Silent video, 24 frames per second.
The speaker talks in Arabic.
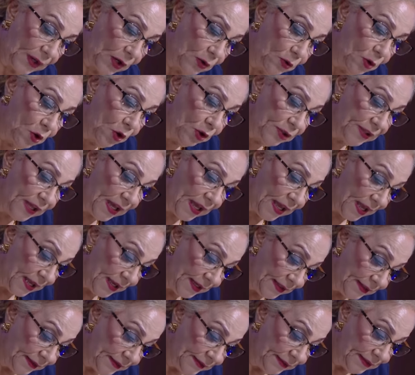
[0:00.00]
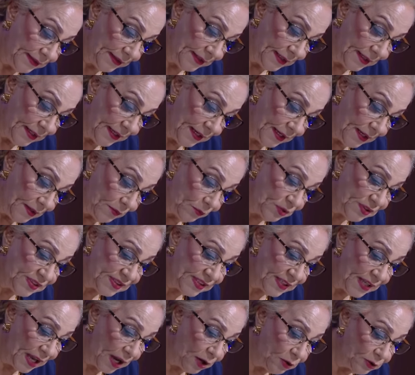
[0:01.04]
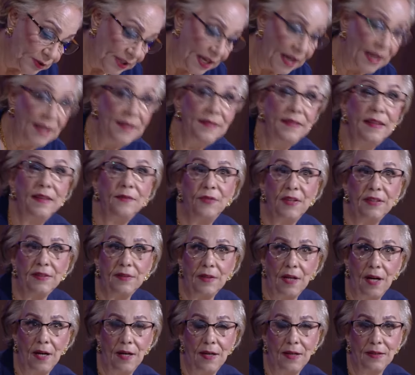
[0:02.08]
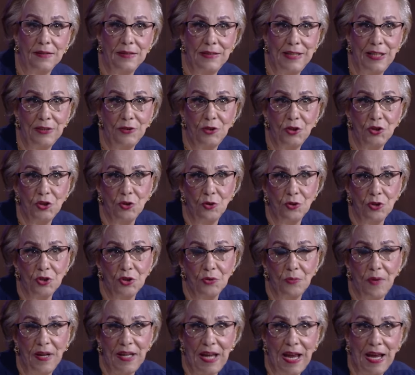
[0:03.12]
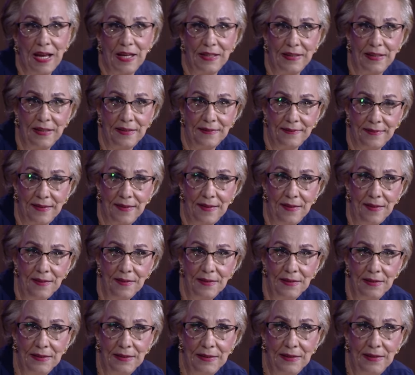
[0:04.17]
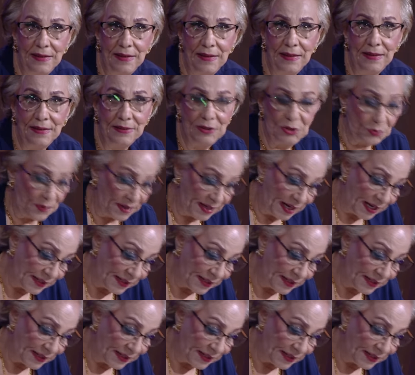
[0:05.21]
وهدى بصي يا هدى انت فتره ثلاث اشهر شوي عانيتي شوي